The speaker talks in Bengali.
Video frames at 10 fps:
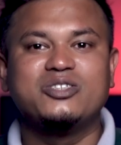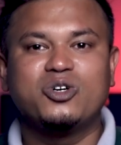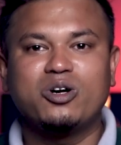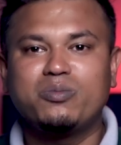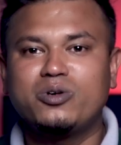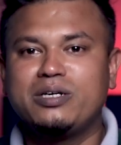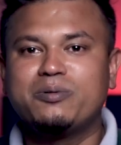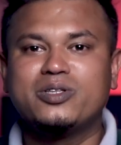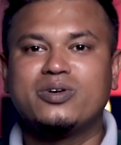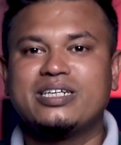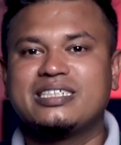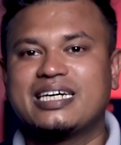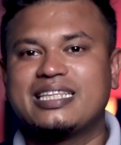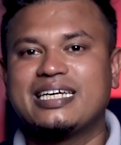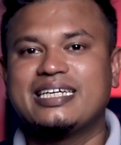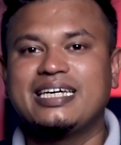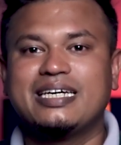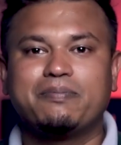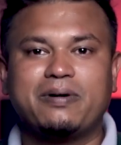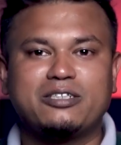জন্ম নিবন্ধনের সাথে
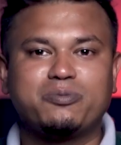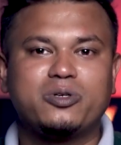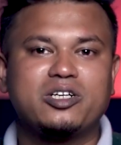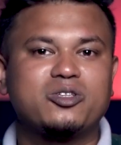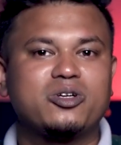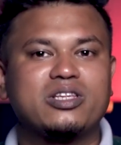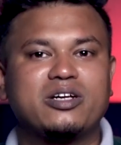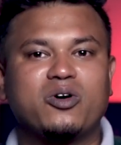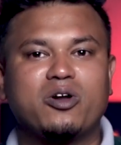পাসপোর্টের তথ্যের